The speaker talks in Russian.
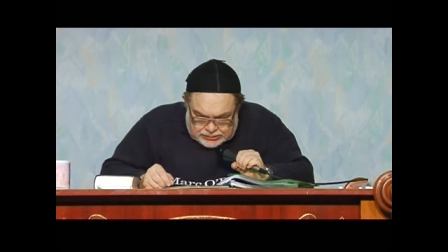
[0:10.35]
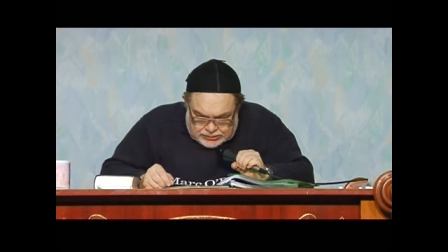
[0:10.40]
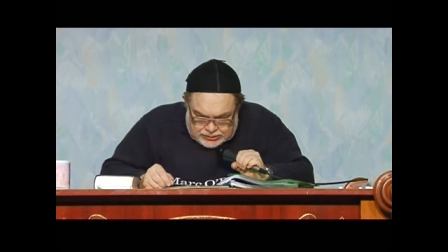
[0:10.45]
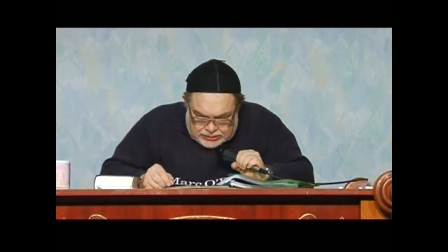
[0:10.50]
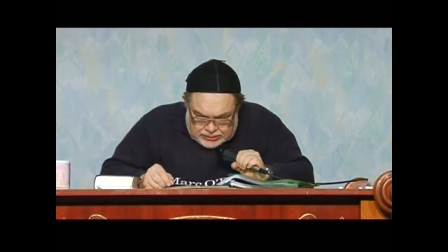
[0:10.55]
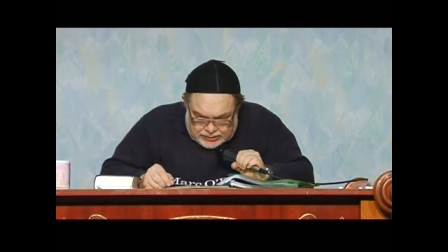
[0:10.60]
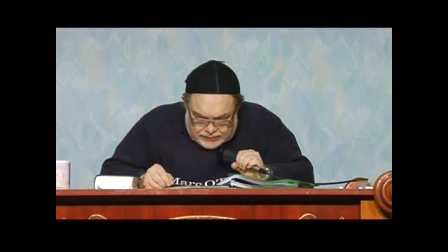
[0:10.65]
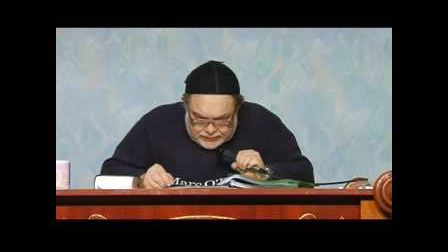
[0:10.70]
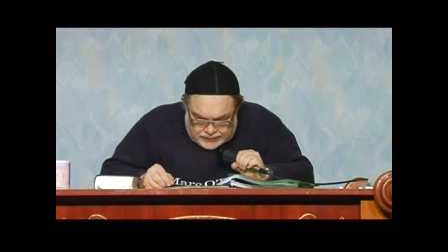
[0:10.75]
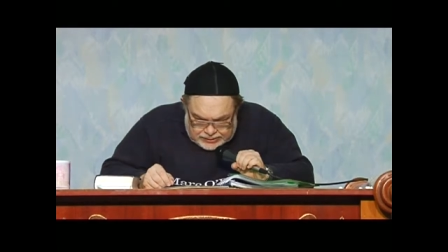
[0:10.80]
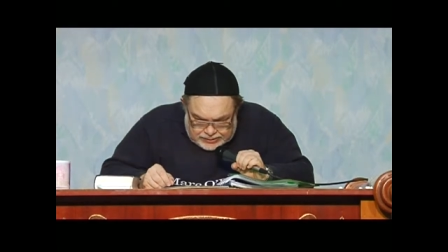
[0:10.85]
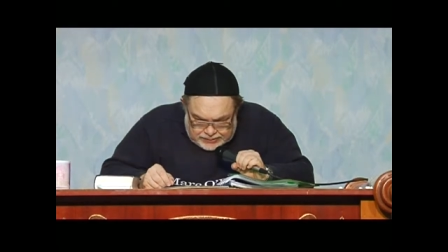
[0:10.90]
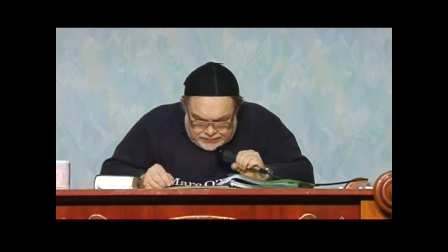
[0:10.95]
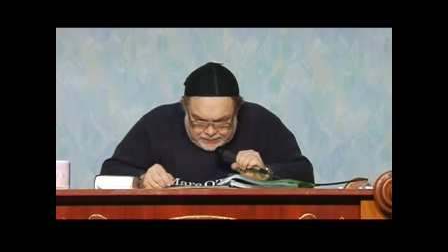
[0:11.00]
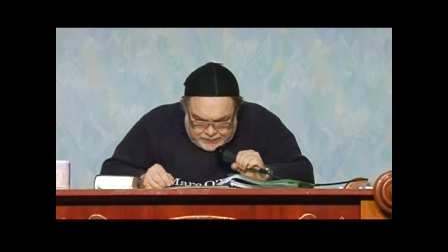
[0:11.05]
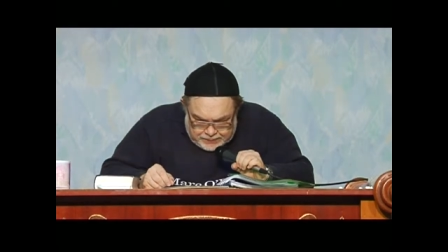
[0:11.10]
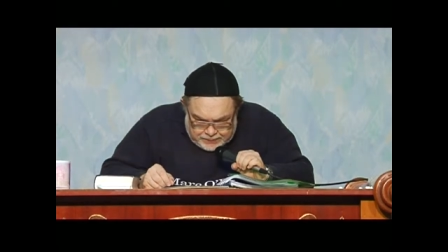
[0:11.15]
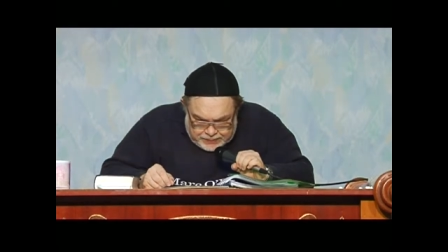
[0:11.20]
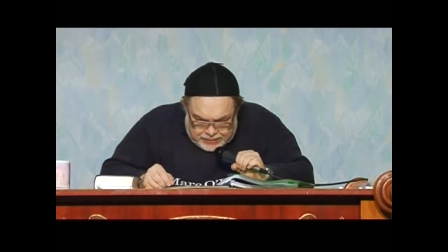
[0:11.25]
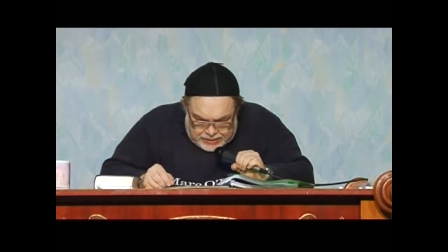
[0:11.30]
главы
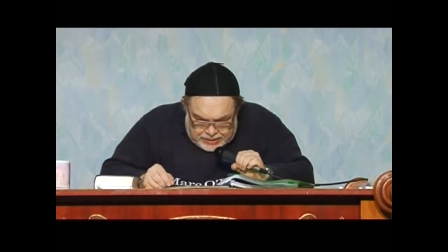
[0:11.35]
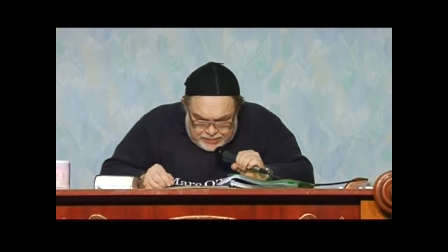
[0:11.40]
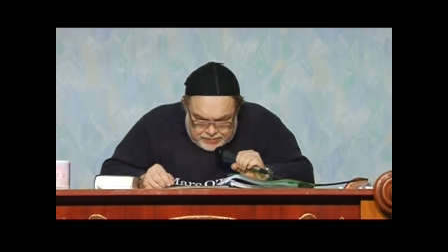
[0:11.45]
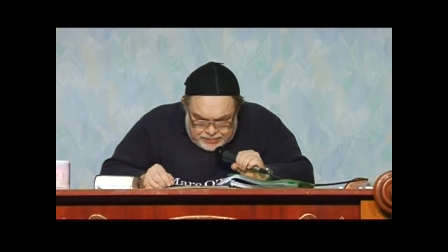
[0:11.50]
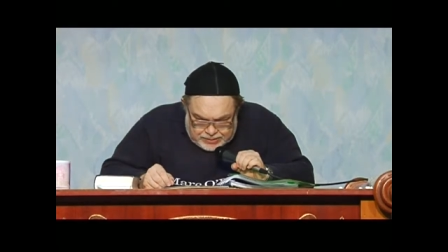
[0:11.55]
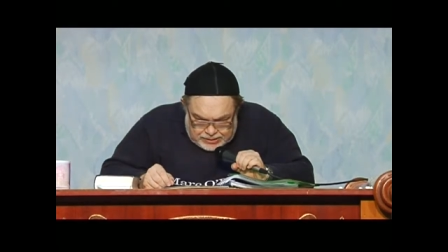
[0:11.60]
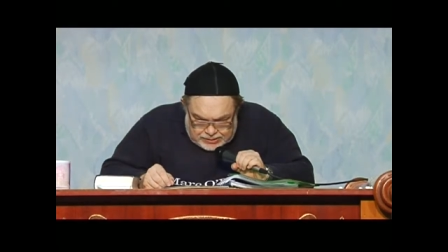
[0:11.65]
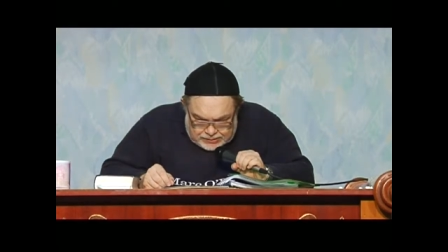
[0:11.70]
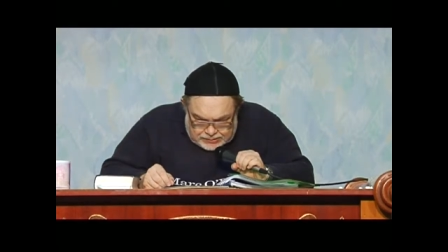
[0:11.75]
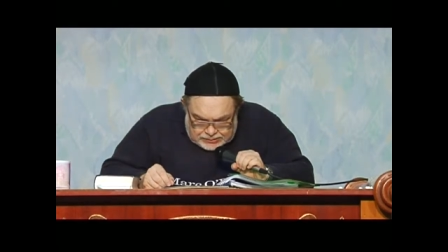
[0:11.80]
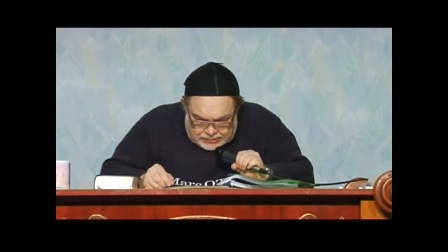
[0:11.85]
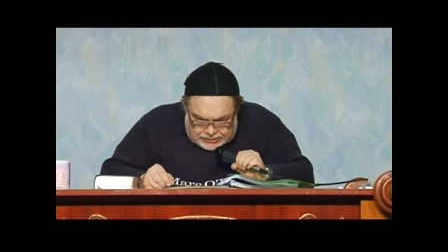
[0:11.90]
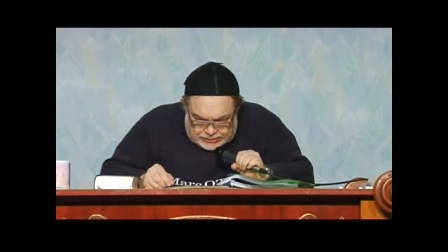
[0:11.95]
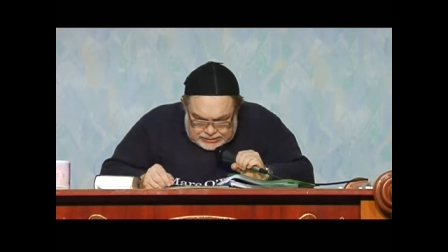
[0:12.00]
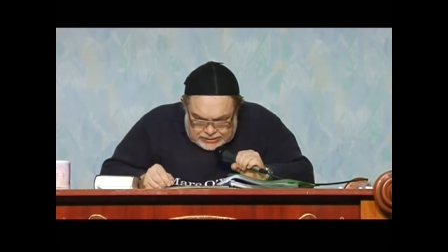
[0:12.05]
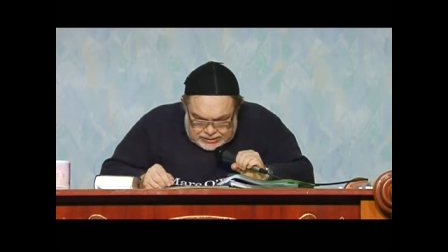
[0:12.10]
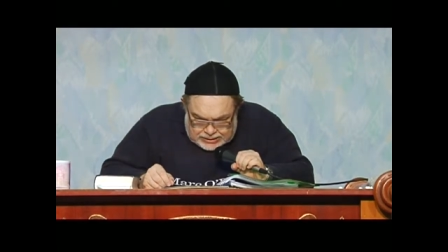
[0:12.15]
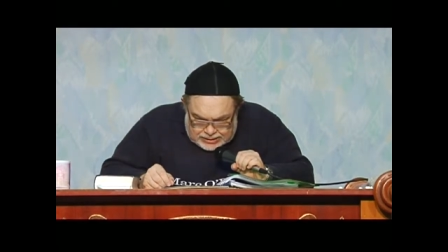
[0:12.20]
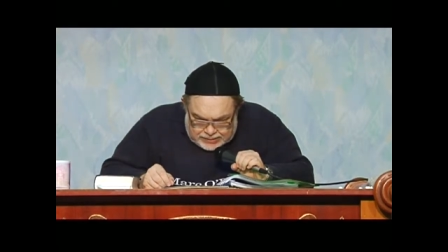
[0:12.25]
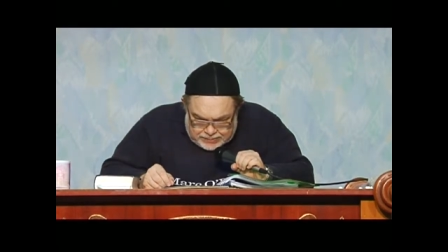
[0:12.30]
1
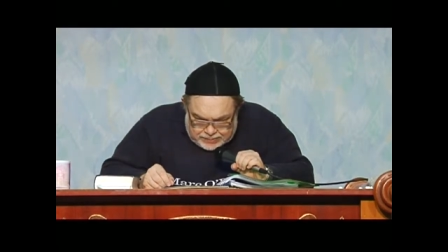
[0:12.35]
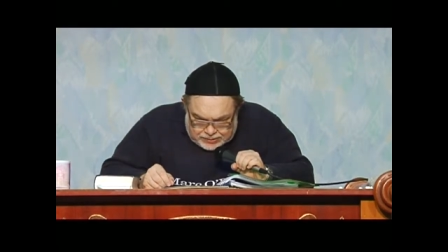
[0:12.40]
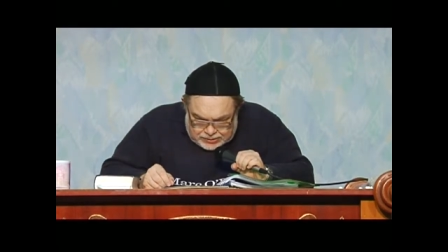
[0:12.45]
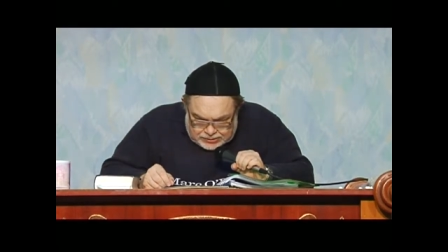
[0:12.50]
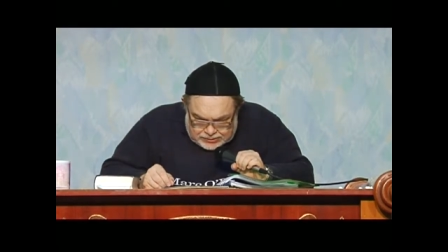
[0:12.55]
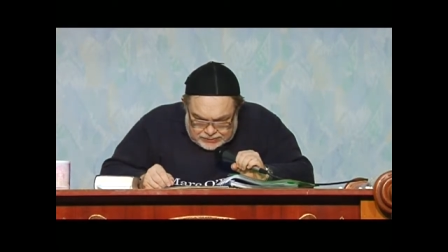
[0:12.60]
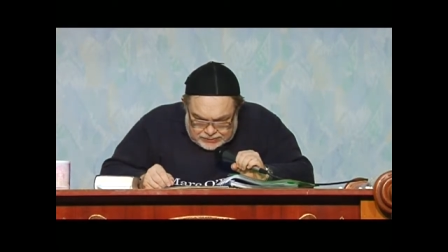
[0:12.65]
стиха по